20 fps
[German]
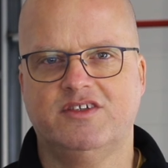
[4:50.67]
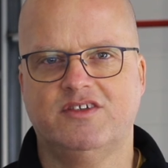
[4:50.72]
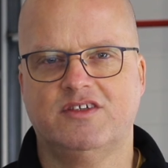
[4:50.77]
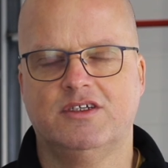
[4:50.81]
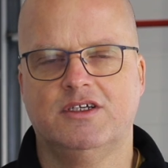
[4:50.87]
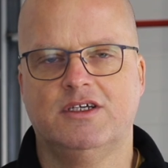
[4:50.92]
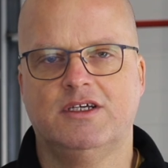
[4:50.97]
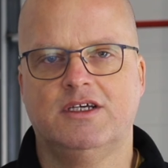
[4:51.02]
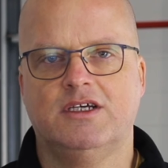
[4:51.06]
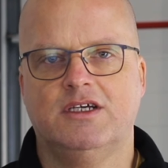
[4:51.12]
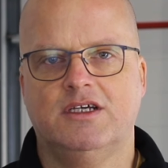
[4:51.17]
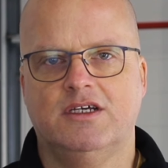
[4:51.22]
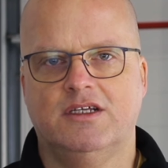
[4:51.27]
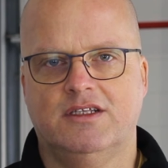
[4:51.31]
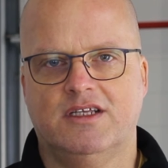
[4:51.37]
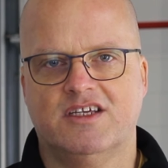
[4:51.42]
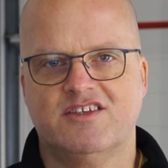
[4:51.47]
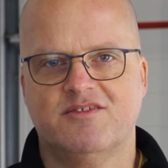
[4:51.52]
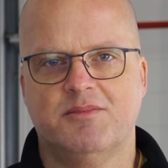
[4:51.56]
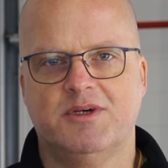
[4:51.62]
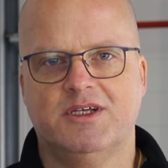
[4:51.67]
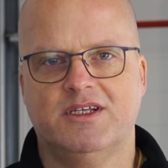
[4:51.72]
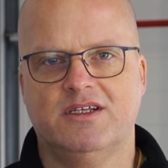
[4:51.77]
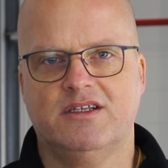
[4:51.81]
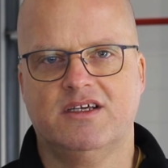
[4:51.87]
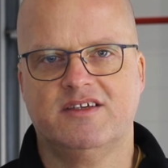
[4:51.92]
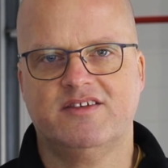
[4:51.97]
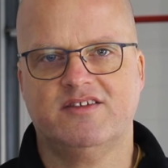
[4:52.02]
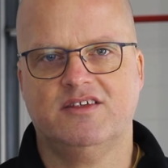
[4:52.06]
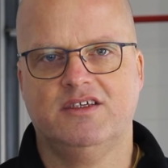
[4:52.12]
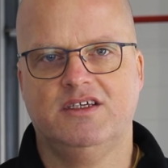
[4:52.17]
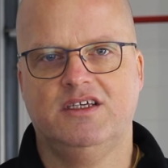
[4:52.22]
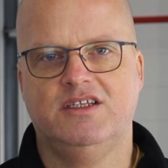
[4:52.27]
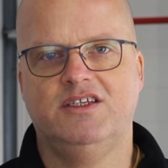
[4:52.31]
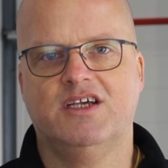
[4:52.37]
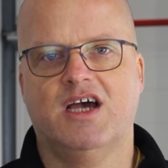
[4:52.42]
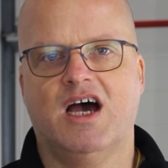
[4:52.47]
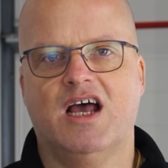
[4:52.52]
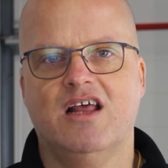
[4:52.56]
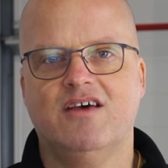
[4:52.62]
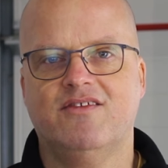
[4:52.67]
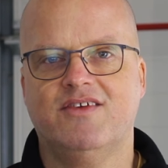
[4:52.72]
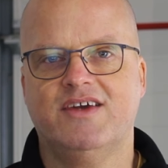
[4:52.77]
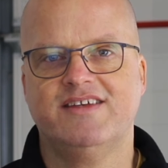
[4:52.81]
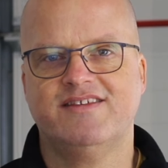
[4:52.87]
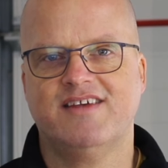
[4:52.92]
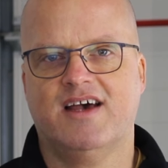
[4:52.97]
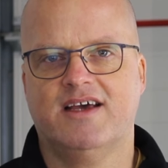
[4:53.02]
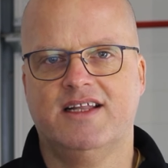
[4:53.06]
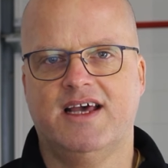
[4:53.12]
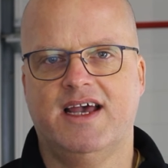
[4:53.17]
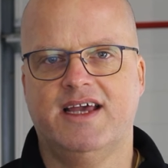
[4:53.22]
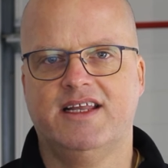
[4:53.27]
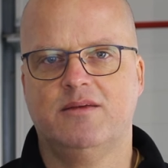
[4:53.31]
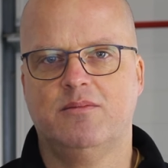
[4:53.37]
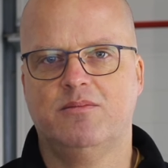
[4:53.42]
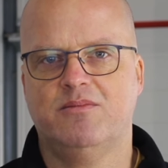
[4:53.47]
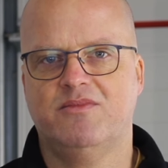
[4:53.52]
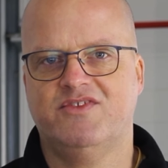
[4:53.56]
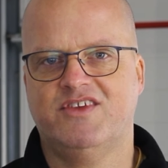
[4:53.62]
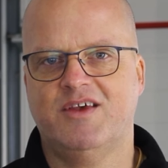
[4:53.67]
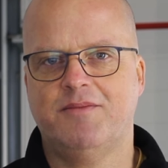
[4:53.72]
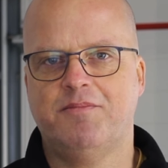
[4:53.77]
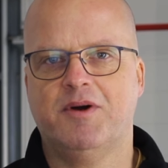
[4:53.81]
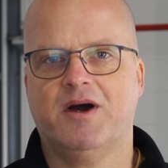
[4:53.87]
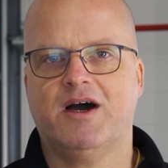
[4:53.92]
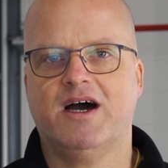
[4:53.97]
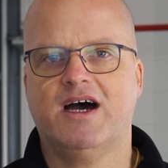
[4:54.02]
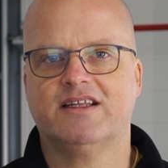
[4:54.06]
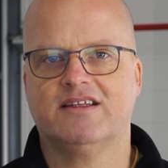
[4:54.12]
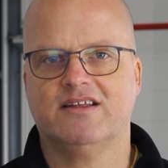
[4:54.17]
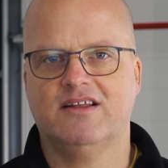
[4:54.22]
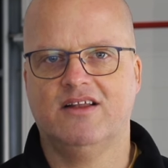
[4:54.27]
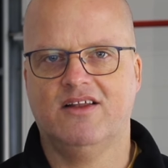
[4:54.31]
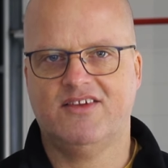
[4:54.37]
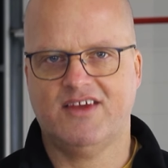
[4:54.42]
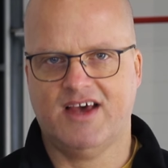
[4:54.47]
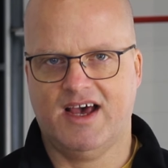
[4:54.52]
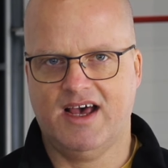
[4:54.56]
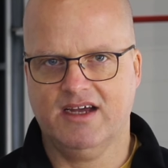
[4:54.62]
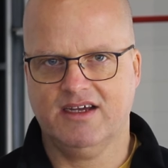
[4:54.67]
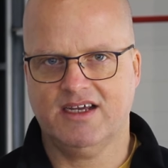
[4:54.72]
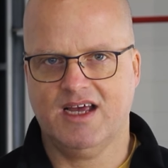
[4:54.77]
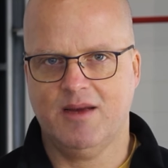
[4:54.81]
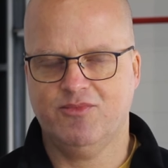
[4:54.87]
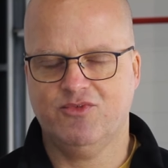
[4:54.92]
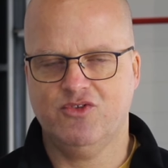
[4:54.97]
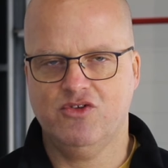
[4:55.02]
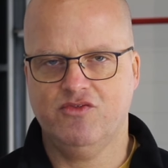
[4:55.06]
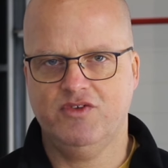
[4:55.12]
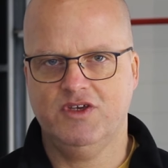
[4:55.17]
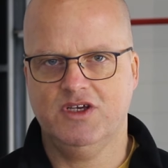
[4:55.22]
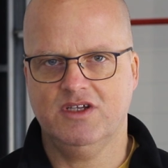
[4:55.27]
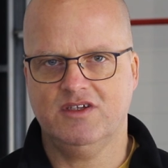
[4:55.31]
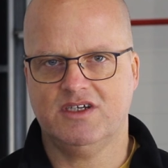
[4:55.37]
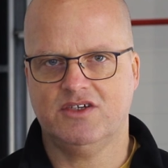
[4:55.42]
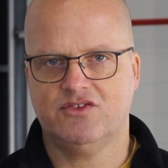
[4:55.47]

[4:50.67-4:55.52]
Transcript: ist, dass man das idealerweise an einem separaten Tag absolviert,